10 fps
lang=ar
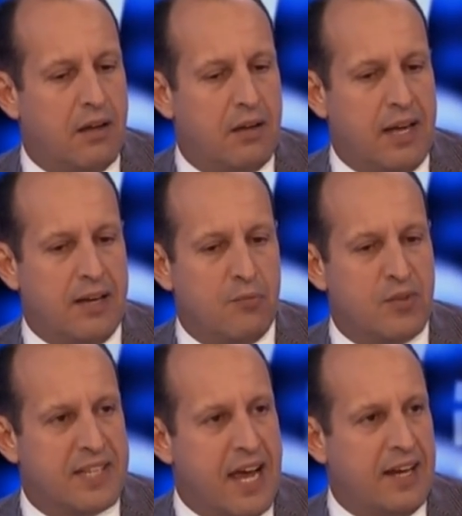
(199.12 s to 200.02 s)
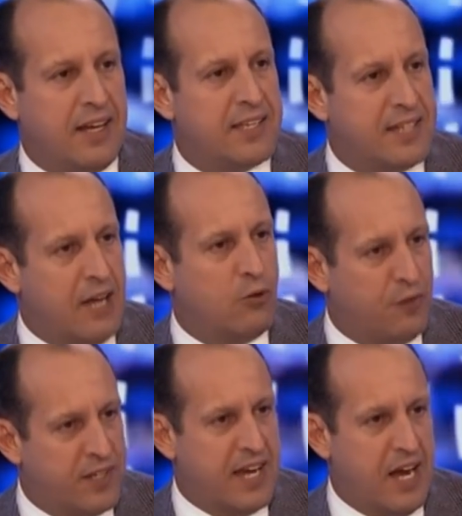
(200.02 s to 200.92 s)
يعني المستهلك يساعده في
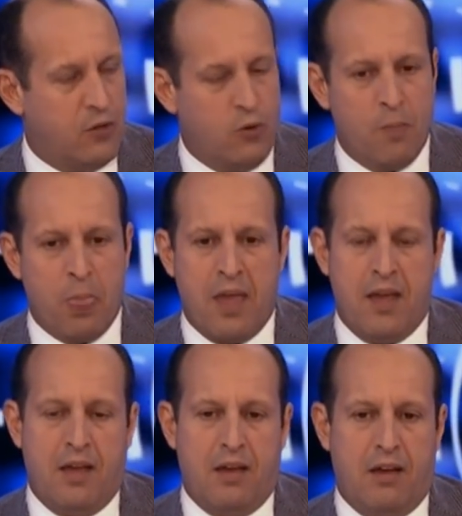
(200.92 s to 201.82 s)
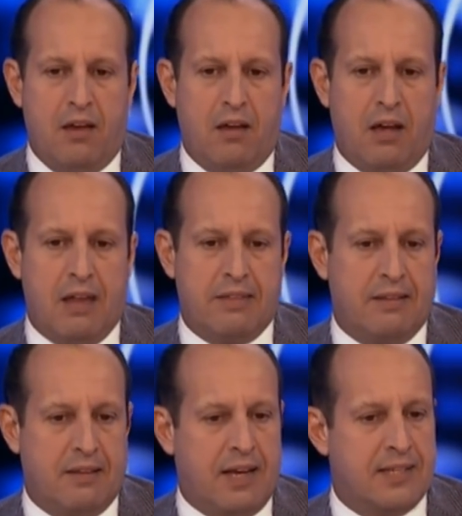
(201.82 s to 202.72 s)
صحته آه، خاصه
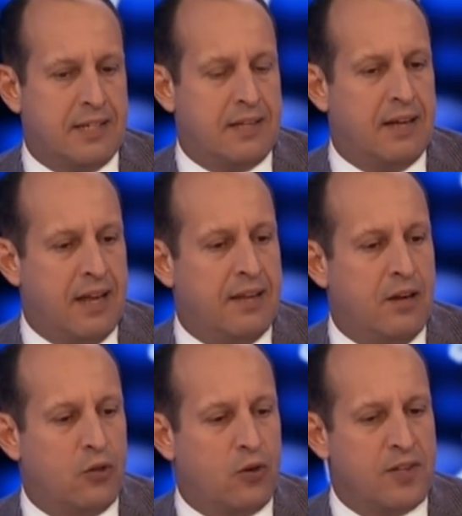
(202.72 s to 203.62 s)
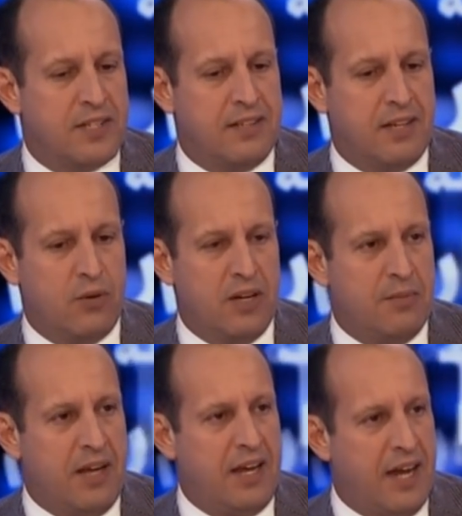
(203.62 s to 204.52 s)
خاصه ان لو ترانزيت يولي
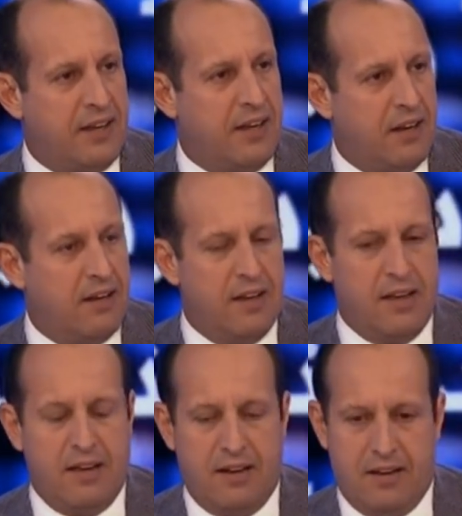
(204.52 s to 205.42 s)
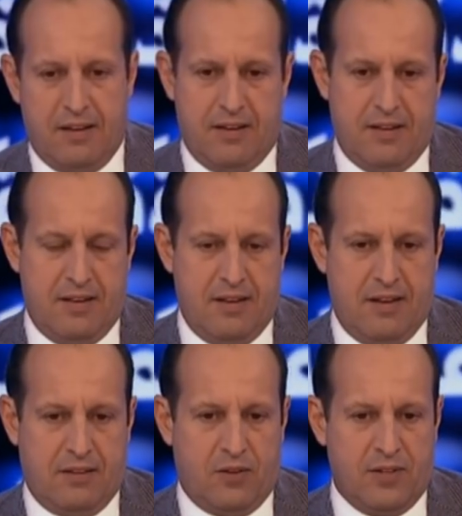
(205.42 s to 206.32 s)
مليح يعني
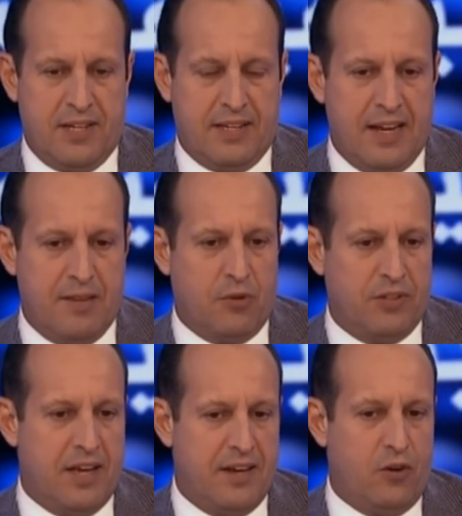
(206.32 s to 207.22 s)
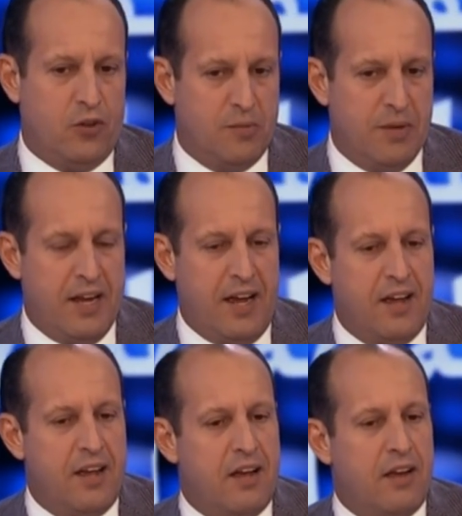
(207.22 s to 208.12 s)
الترانزيت اليمونتير يعود مليح
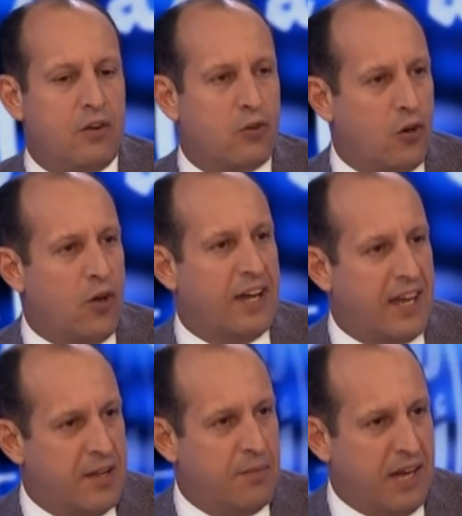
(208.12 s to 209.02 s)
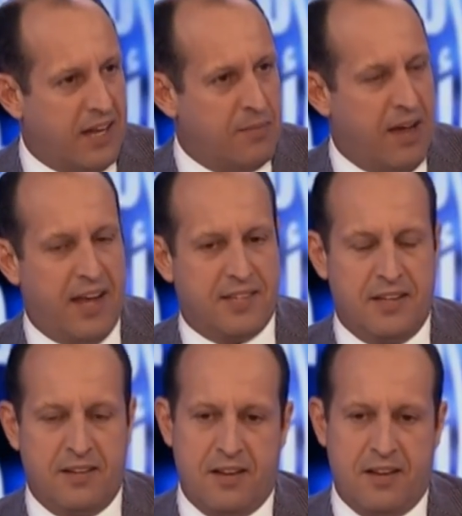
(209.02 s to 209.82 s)
الكولون يخدم يخدم احسن